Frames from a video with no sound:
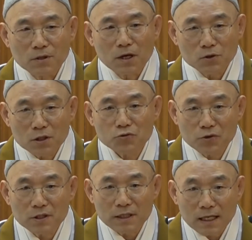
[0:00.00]
아, 첫
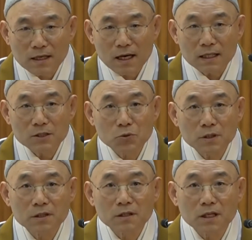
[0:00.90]
주인은 나다, 이
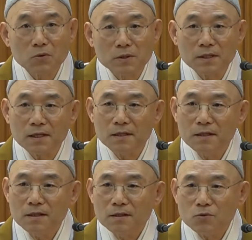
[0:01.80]
소리 들으려고 이제
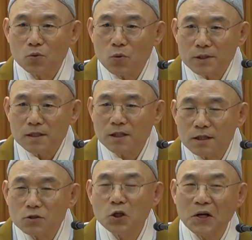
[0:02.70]
또 이제
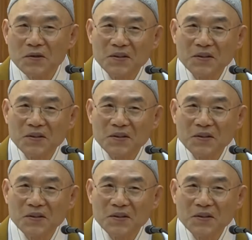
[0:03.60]
첫 주인.